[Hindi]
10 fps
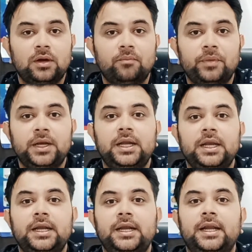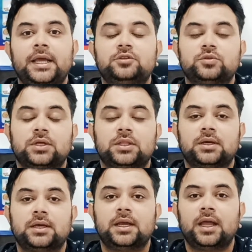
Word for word: कम्प्लीटली डिटेच हो जाता है